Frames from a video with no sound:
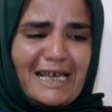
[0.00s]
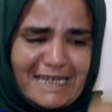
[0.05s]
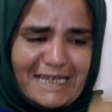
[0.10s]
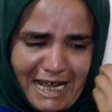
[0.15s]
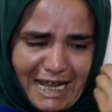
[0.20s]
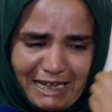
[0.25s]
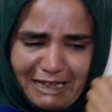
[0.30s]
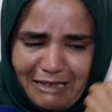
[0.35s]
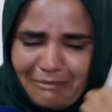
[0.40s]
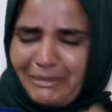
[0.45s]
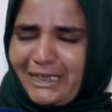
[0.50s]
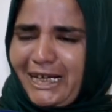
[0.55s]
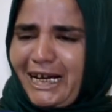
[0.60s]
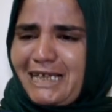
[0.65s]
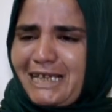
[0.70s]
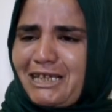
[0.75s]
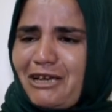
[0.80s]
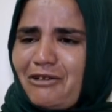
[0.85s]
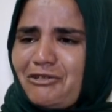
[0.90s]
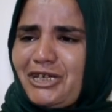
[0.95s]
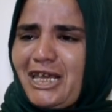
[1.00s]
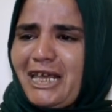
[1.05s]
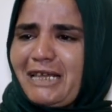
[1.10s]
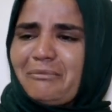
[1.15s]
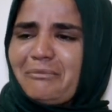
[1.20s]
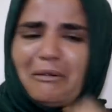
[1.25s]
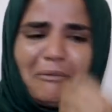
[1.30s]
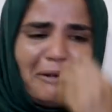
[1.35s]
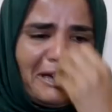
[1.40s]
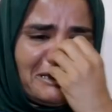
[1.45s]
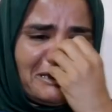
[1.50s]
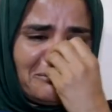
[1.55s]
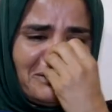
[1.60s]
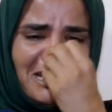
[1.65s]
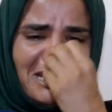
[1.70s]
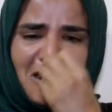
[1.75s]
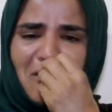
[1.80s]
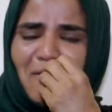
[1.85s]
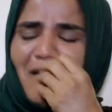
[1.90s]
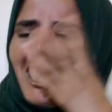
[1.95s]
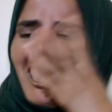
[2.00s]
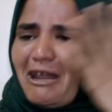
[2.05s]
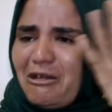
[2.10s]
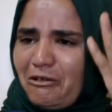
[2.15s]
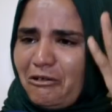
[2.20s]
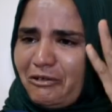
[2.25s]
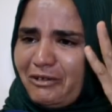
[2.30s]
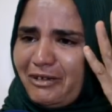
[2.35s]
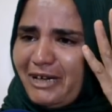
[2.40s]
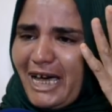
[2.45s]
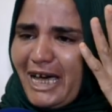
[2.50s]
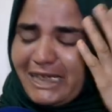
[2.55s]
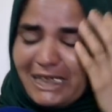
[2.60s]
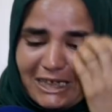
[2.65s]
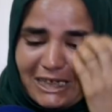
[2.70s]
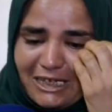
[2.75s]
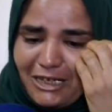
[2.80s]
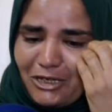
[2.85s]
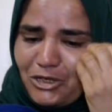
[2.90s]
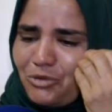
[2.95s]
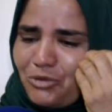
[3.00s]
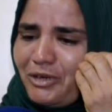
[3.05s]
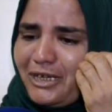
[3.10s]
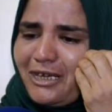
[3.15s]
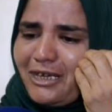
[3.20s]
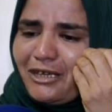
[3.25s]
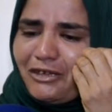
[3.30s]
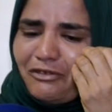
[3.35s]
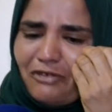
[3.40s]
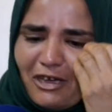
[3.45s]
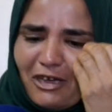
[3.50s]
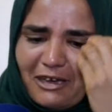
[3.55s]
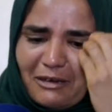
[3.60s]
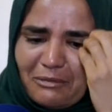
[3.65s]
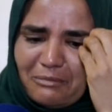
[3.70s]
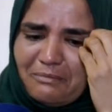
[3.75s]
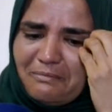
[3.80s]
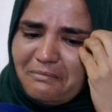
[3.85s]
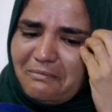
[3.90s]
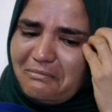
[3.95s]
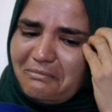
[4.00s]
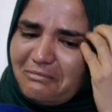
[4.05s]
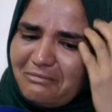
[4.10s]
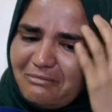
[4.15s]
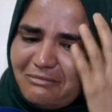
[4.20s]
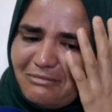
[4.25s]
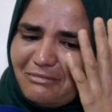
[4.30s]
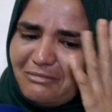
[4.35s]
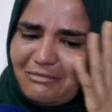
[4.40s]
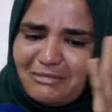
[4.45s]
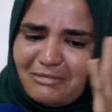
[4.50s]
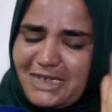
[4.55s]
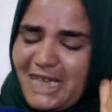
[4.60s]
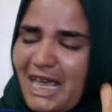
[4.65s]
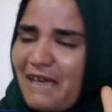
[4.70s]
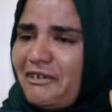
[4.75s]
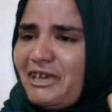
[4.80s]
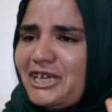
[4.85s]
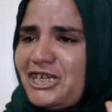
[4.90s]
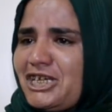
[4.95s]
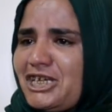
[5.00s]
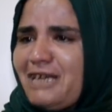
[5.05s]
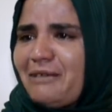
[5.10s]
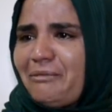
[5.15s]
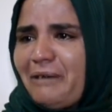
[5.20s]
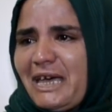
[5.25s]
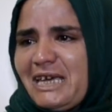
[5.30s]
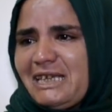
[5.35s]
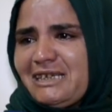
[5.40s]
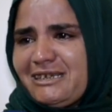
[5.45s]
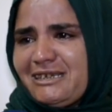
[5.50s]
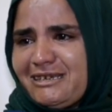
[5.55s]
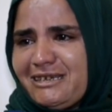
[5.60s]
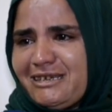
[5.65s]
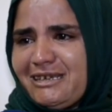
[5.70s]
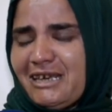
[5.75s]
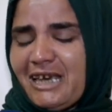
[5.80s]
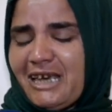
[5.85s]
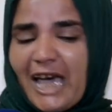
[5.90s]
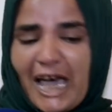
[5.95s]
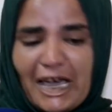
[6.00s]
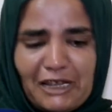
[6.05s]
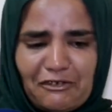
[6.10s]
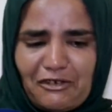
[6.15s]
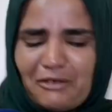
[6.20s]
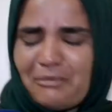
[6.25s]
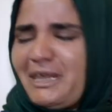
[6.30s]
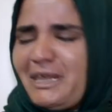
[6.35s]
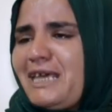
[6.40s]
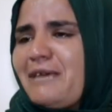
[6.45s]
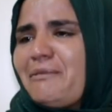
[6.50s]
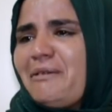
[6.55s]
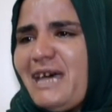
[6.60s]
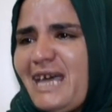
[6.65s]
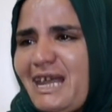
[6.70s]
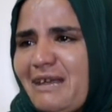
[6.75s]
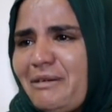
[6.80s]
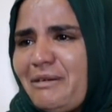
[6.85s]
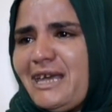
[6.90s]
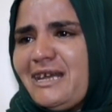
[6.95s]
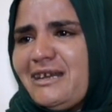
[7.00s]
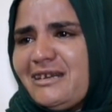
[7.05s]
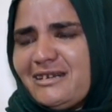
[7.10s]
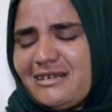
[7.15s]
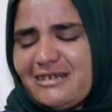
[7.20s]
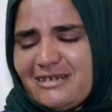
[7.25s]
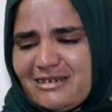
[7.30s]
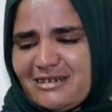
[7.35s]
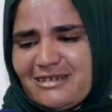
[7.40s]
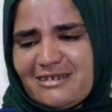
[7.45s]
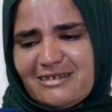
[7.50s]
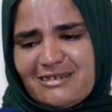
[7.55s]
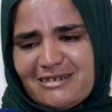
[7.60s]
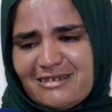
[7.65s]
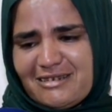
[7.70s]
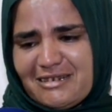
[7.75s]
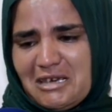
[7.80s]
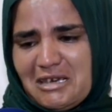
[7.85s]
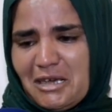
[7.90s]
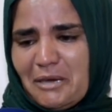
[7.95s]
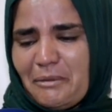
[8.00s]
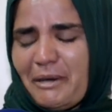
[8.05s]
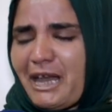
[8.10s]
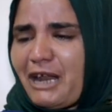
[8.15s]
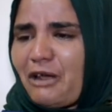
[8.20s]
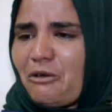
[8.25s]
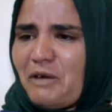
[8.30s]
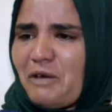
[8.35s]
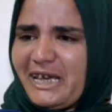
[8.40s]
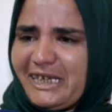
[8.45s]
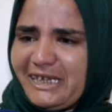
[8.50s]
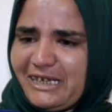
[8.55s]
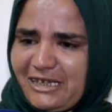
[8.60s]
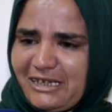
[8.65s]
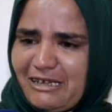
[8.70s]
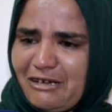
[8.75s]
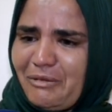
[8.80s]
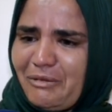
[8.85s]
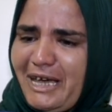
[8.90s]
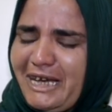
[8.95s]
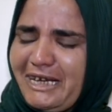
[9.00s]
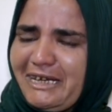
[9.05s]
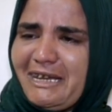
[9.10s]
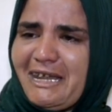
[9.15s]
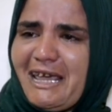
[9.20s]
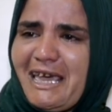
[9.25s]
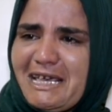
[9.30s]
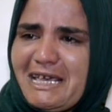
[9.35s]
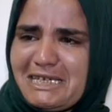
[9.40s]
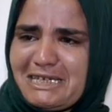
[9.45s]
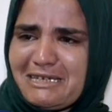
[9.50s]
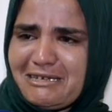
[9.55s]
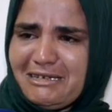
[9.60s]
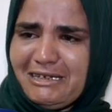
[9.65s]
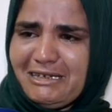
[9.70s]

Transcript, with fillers: عسالة المدرسة وجات ما بغيت منها والو تهدر شوية تفهم صافي هادشي اللي بغيت عاد فهمت هي بحالها بحال بحال خواتاتها وبحال الناس